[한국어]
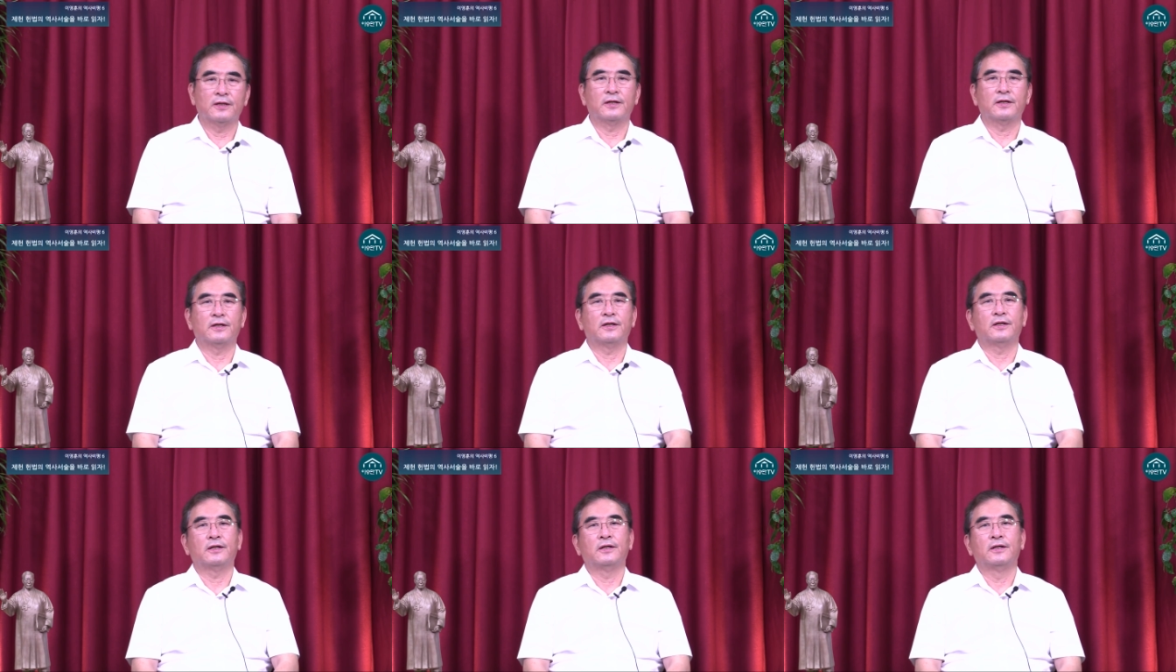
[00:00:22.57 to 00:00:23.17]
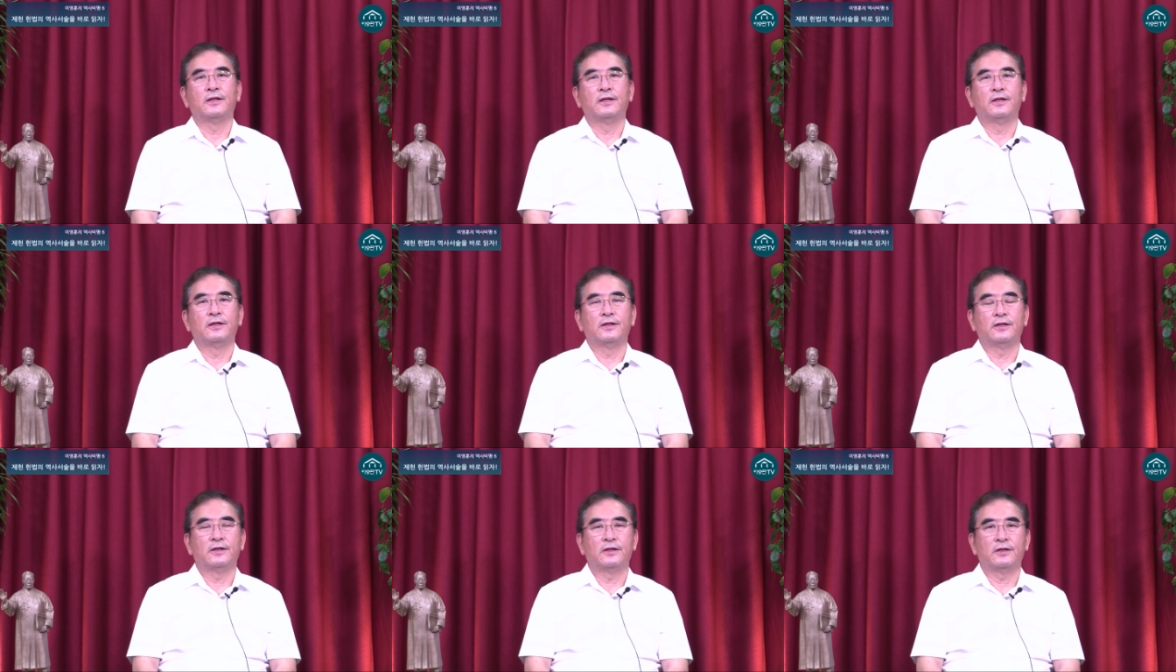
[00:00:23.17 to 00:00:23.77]

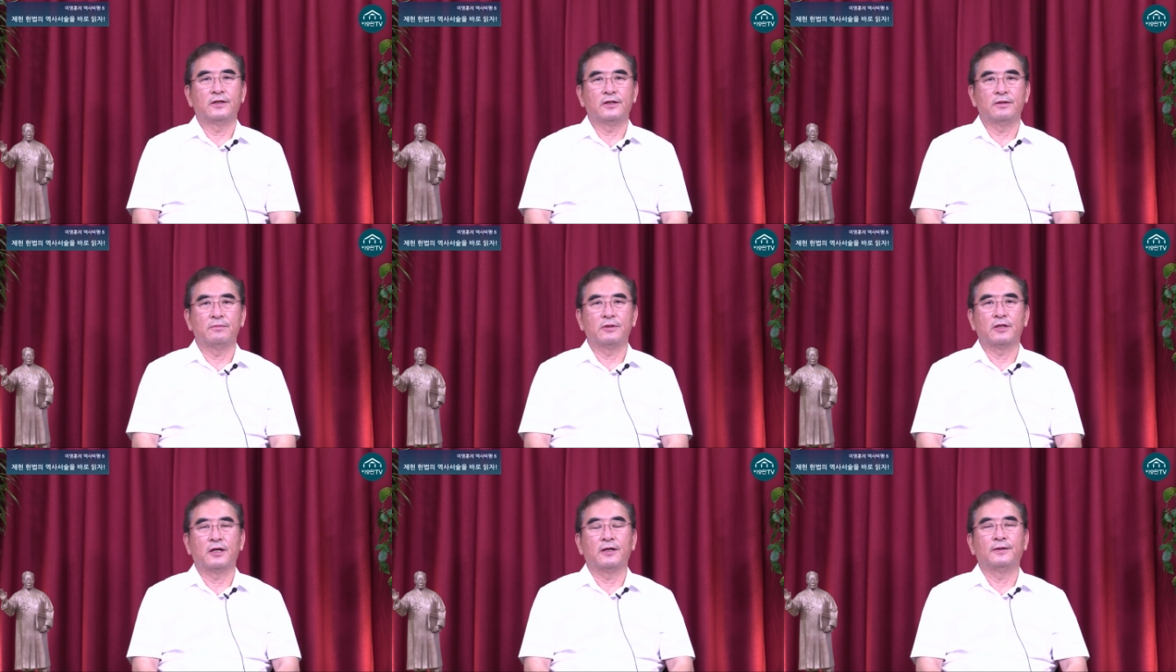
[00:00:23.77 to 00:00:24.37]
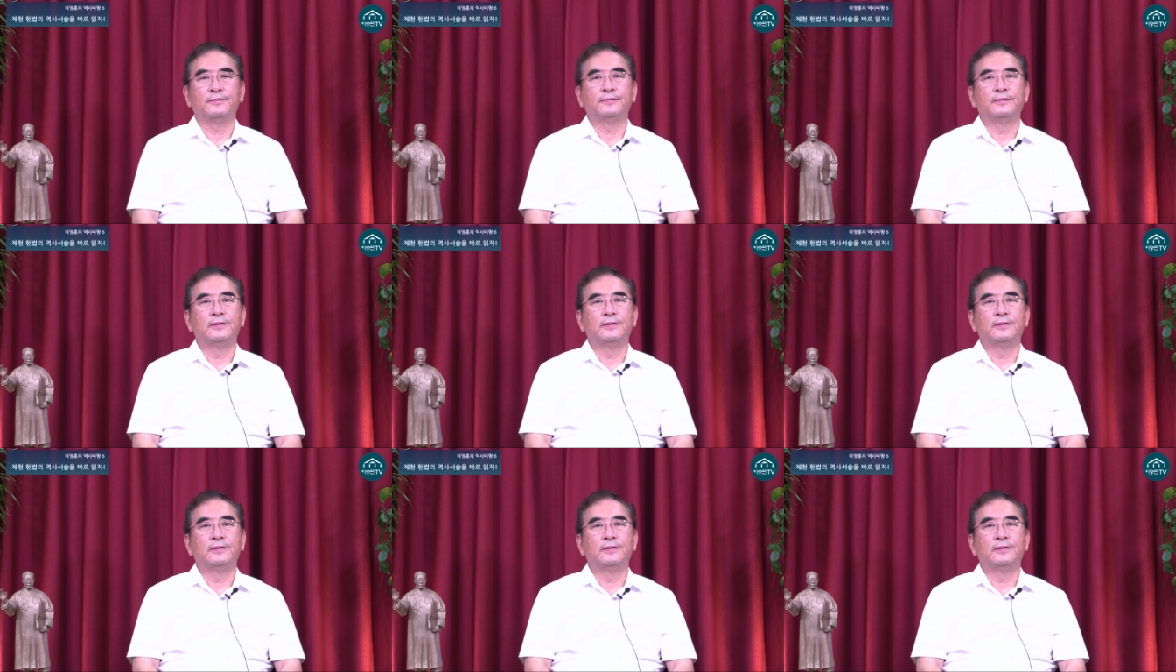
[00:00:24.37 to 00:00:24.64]
예, 입니다